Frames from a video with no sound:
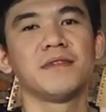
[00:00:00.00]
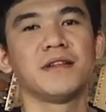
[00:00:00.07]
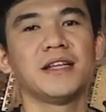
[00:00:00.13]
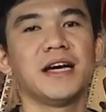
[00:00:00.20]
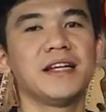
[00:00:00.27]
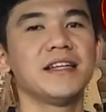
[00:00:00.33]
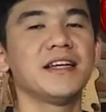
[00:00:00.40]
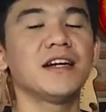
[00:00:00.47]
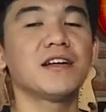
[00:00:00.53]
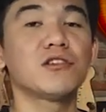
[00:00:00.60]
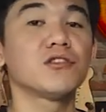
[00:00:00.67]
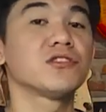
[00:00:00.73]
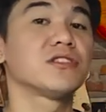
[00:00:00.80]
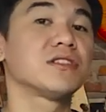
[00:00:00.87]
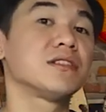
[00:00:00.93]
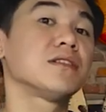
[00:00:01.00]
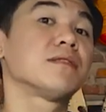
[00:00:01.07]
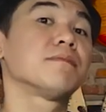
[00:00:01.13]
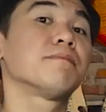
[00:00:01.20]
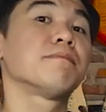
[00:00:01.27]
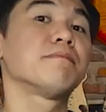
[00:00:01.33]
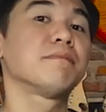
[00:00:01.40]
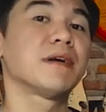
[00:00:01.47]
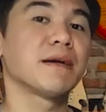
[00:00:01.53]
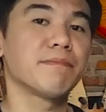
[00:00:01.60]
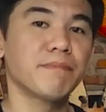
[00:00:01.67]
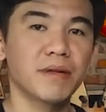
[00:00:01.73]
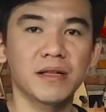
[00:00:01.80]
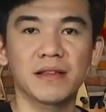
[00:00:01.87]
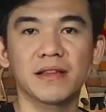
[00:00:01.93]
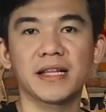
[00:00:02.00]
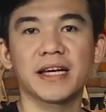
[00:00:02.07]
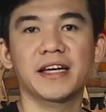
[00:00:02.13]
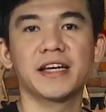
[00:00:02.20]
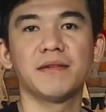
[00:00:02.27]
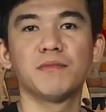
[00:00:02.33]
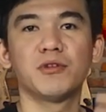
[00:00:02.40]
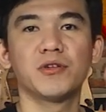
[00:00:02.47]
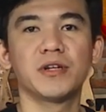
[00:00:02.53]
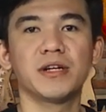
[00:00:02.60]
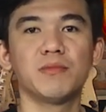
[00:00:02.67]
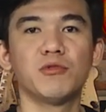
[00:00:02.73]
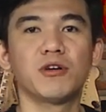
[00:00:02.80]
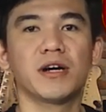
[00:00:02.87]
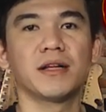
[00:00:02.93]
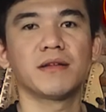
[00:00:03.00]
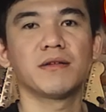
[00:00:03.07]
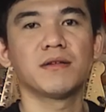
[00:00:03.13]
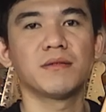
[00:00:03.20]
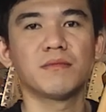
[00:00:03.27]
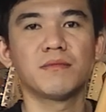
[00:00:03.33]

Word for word: dan dia roasted maple neck ya bro ya bukan